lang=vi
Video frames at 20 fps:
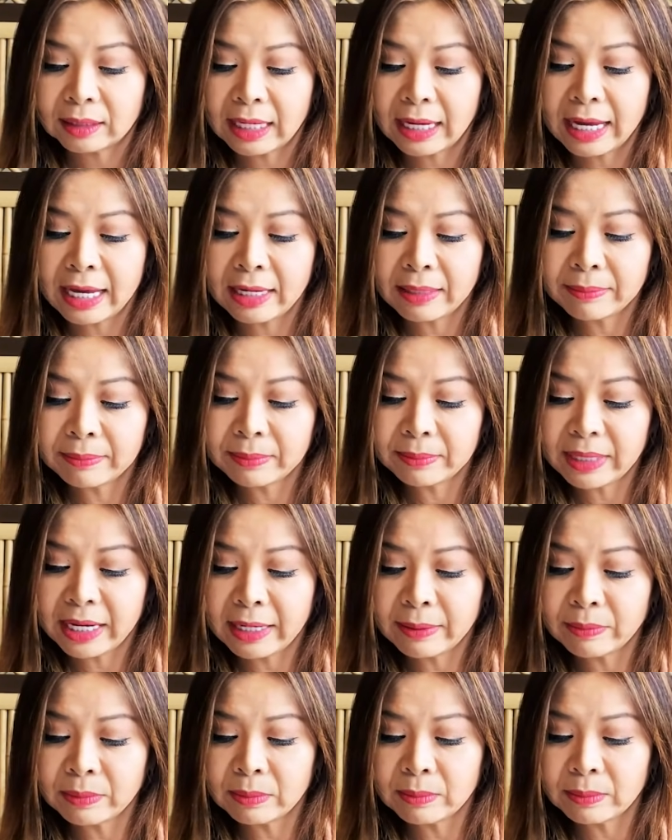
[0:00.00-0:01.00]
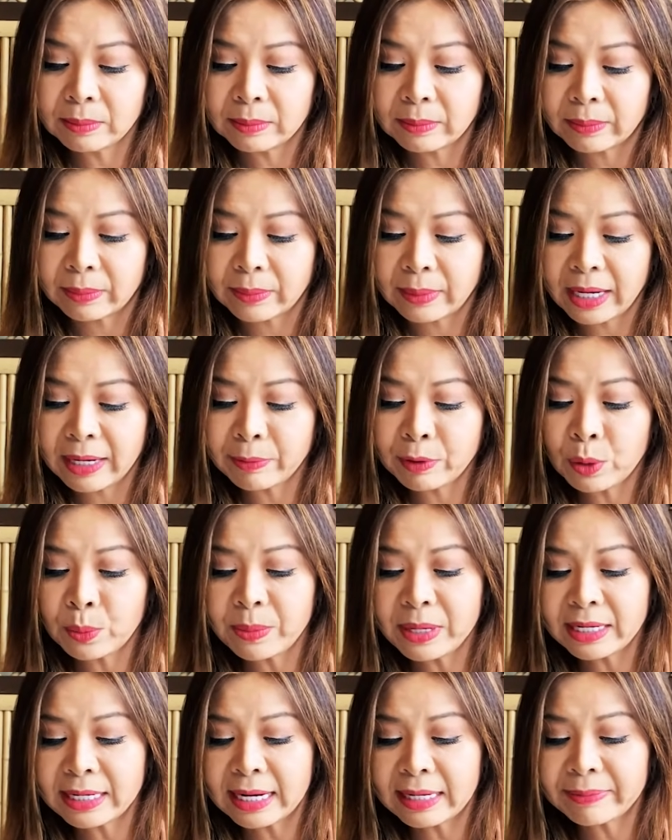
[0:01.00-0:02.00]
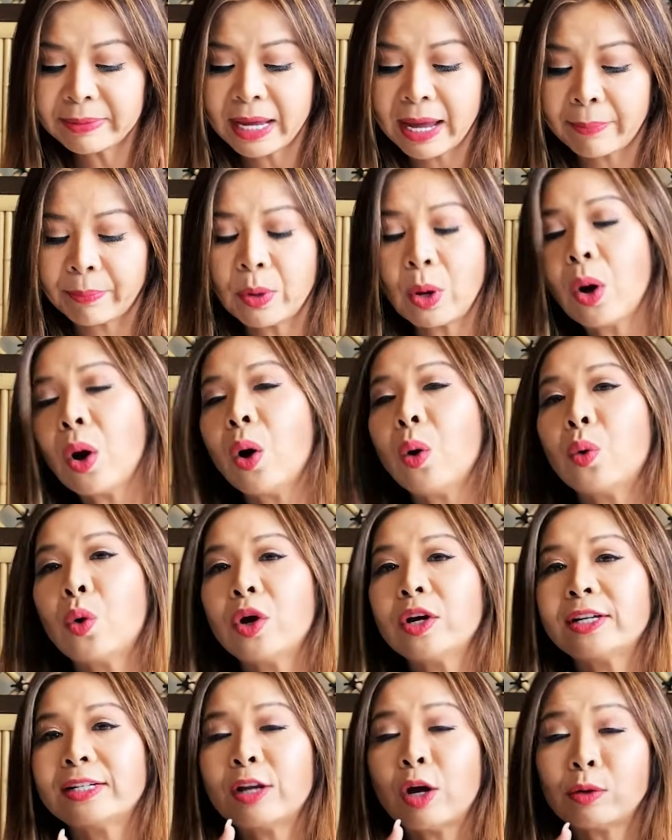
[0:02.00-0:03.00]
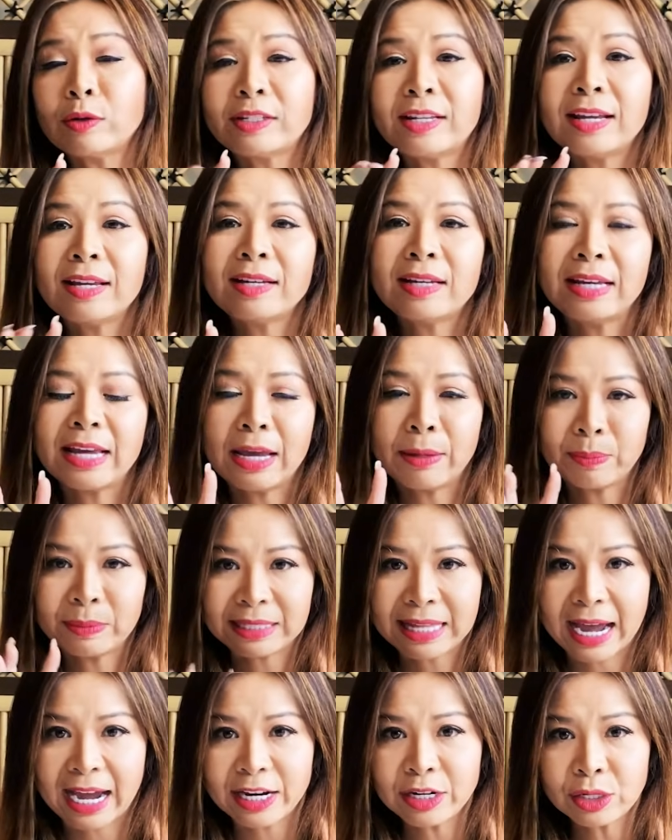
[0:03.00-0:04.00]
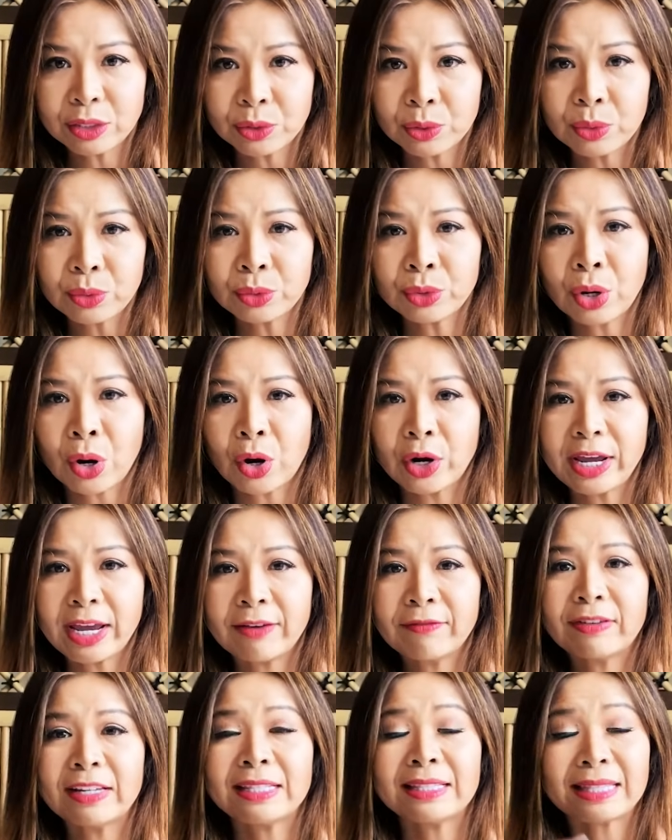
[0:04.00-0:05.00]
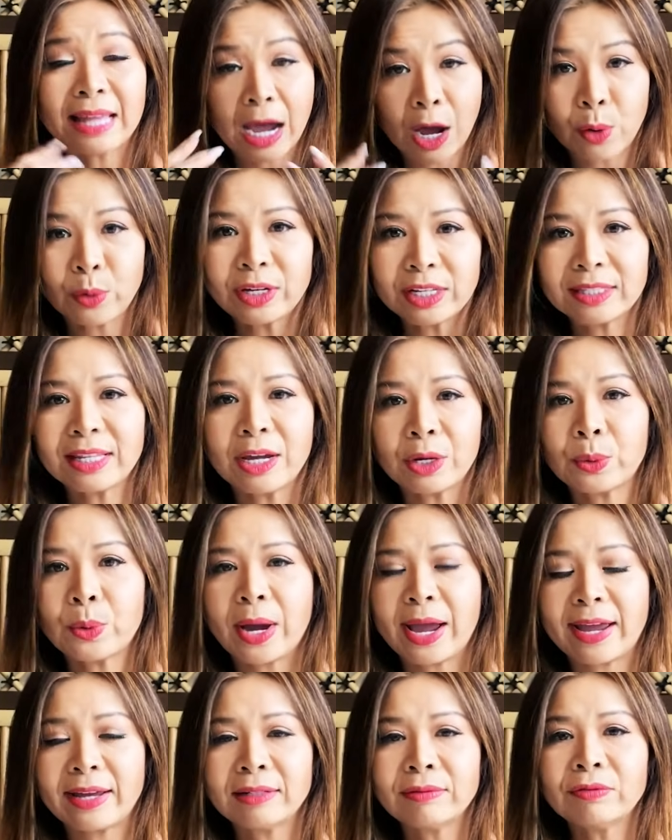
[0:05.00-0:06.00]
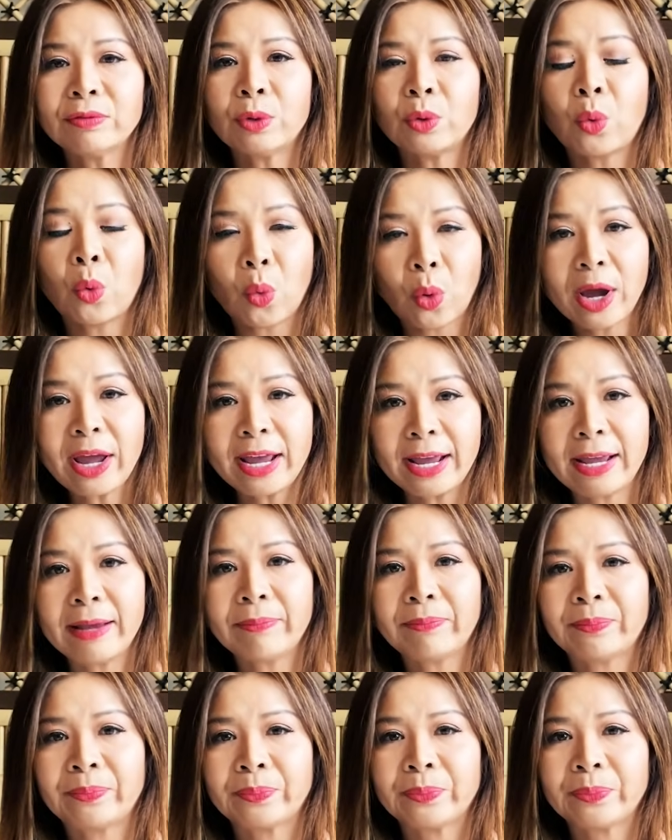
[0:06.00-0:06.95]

Em em em không biết đăng nhập. Ồ, oh, đầu tiên khi em tải nó xuống rồi, em phải tạo cái tài khoản của em.